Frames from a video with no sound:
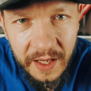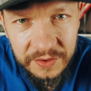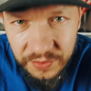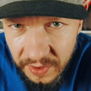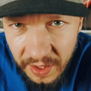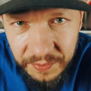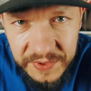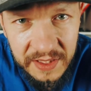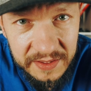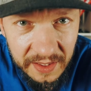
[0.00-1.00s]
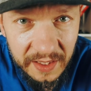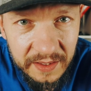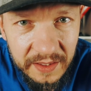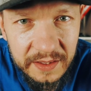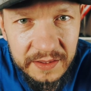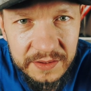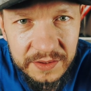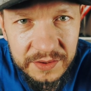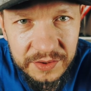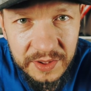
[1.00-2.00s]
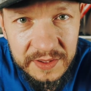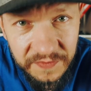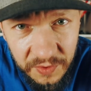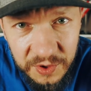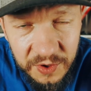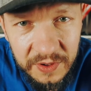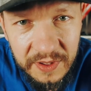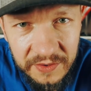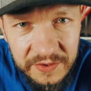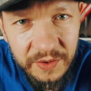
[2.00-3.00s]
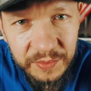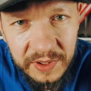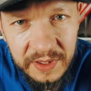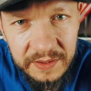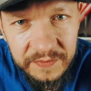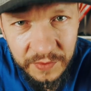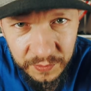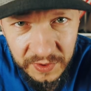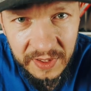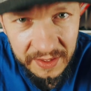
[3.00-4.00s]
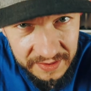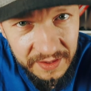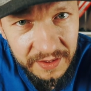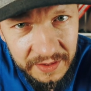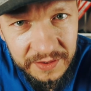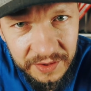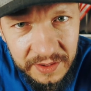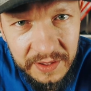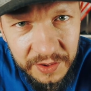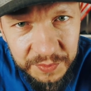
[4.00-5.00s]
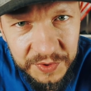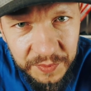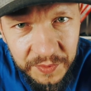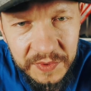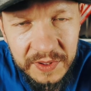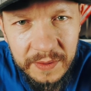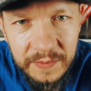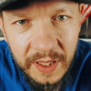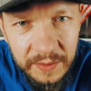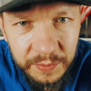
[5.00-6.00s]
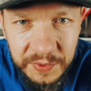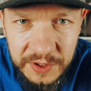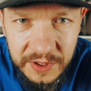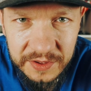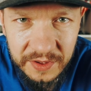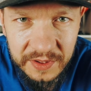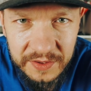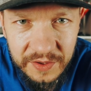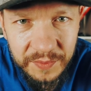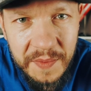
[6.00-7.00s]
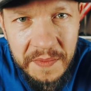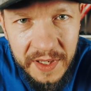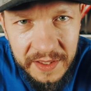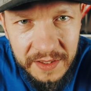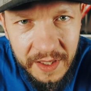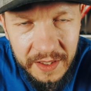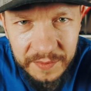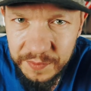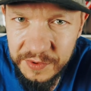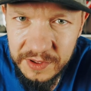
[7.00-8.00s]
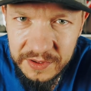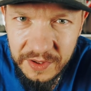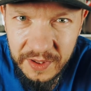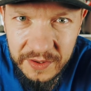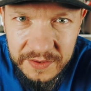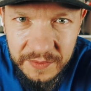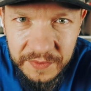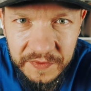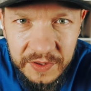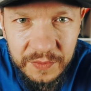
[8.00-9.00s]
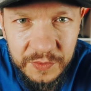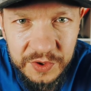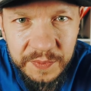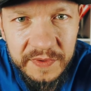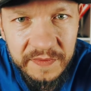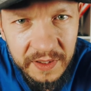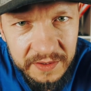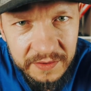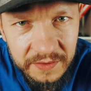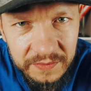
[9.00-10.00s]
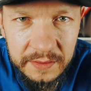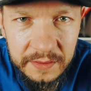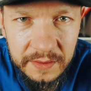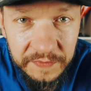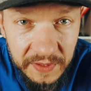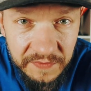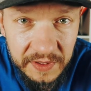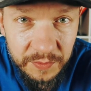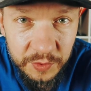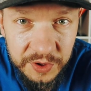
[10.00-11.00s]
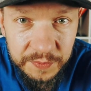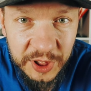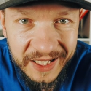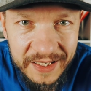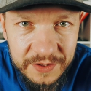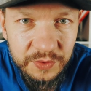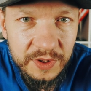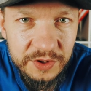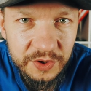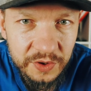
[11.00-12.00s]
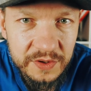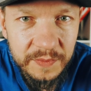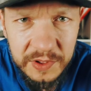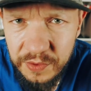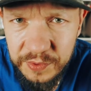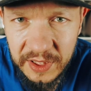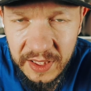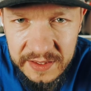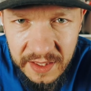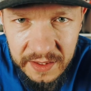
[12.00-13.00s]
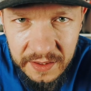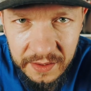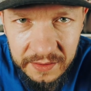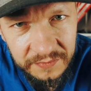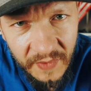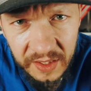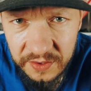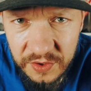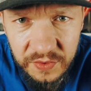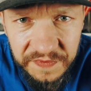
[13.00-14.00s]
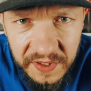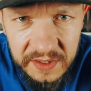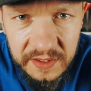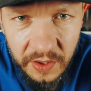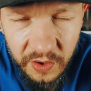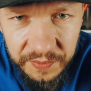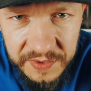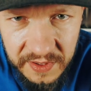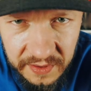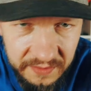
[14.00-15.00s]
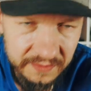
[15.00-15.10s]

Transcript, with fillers: A druga opcja jest taka, że dzwonisz do tej osoby w komunikacji jeden do jednego, przypominam, albo piszesz do tej osoby maila, albo piszesz do tej osoby wiadomość prywatną i w tej wiadomości przekazujesz to, co masz do przekazania. I to są dwie jedyne opcje.